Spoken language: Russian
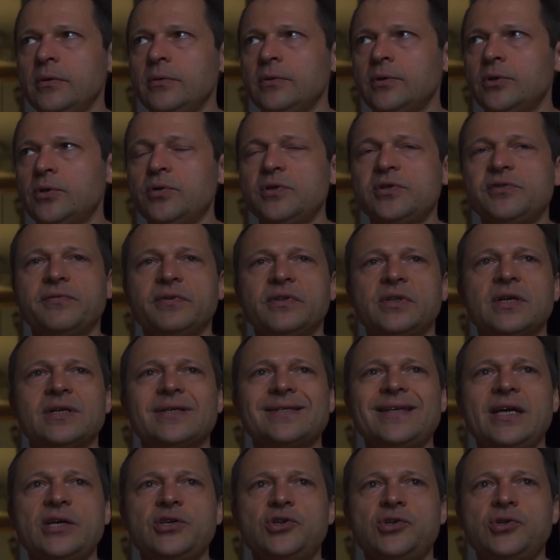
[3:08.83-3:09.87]
То есть вот
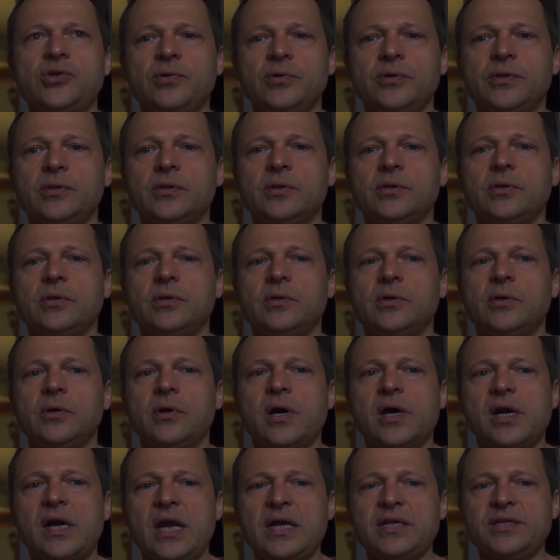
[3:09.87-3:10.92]
за счет э,
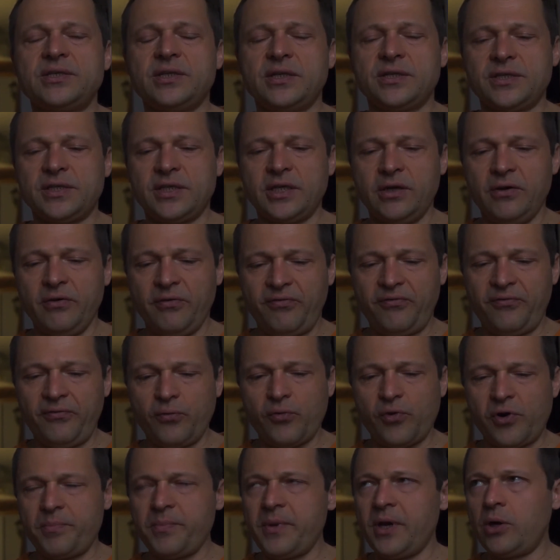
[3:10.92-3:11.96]
разницы в
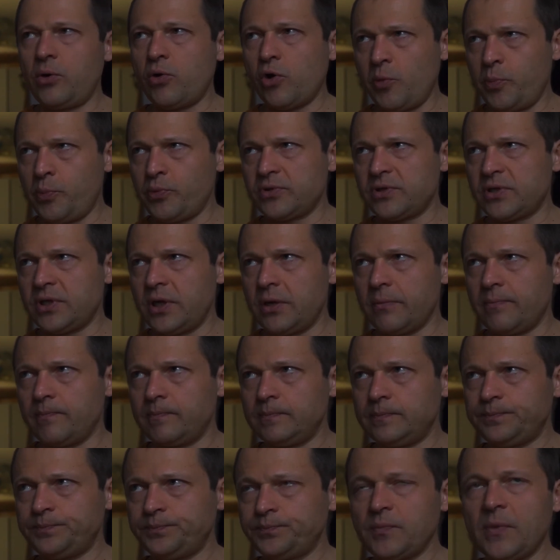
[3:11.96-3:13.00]
форме корпуса
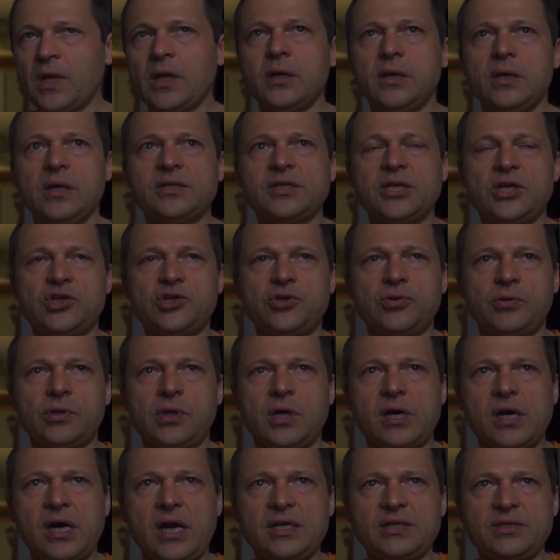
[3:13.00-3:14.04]
да. и за счет
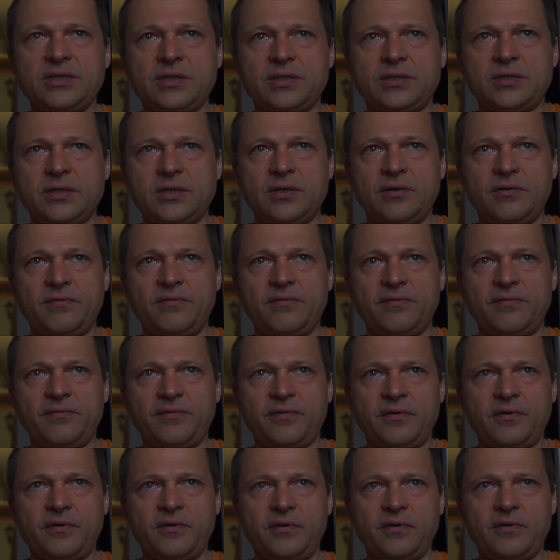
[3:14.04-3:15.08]
разницы
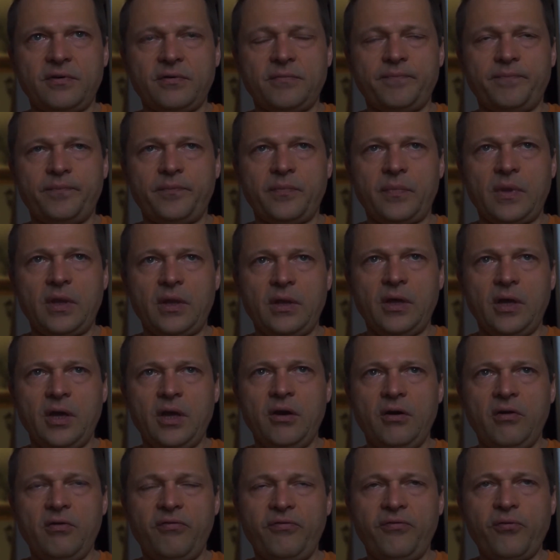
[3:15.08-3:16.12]
в
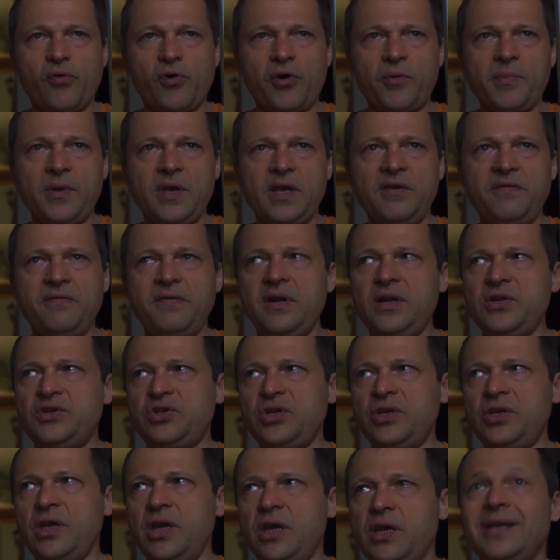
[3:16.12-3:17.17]
форме и
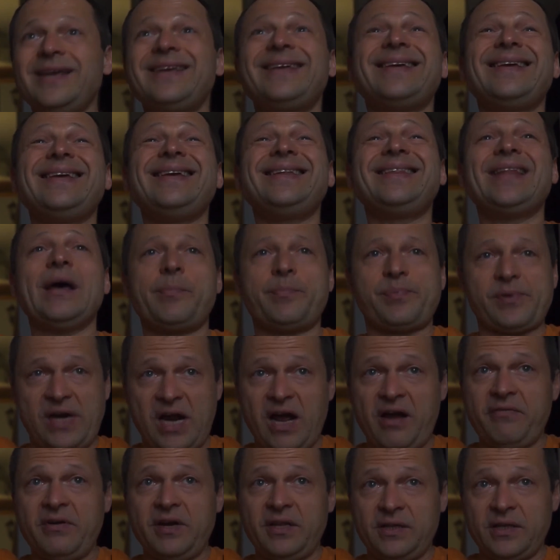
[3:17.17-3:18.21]
величине и, и
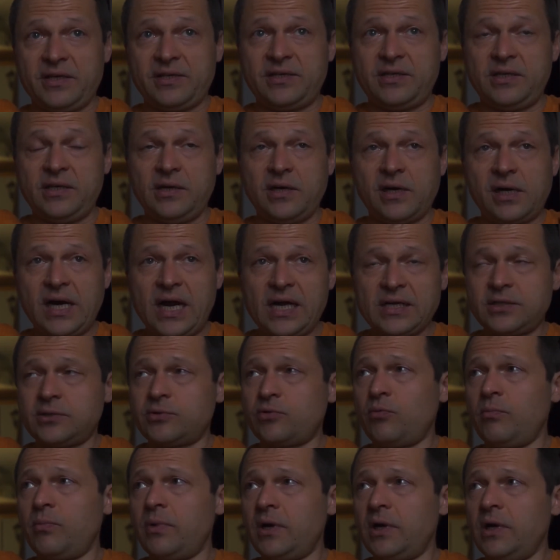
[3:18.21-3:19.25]
направленности да, да, да,
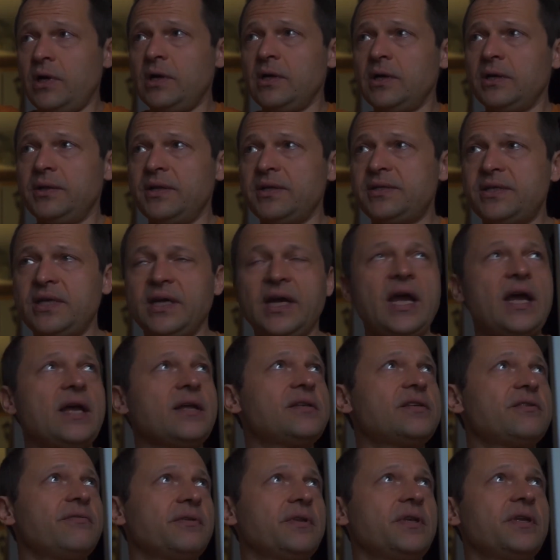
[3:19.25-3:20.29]
раструба да,
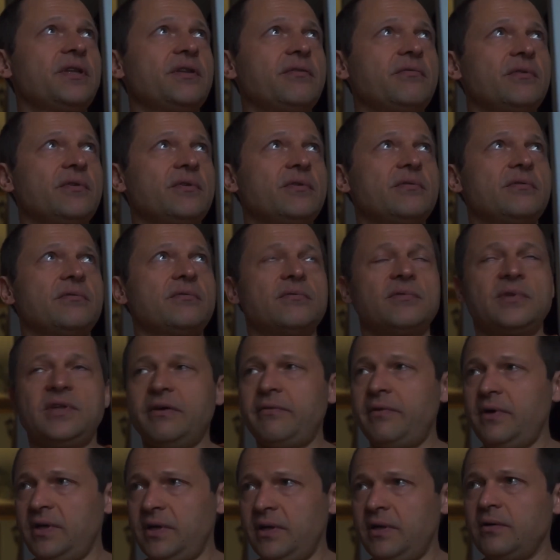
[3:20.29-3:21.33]
достигается вот эта вот
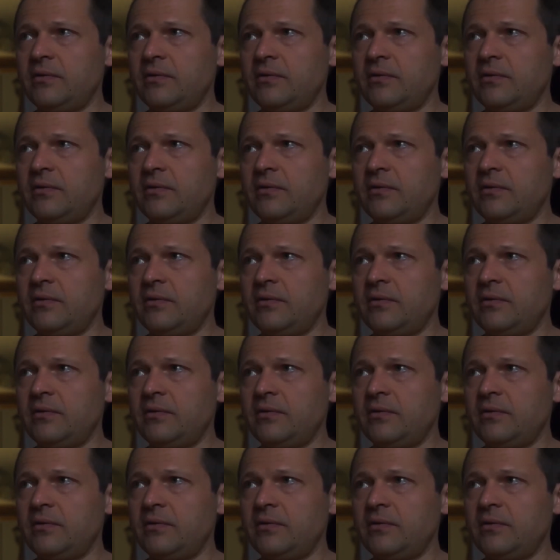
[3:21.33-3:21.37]
довольно ага.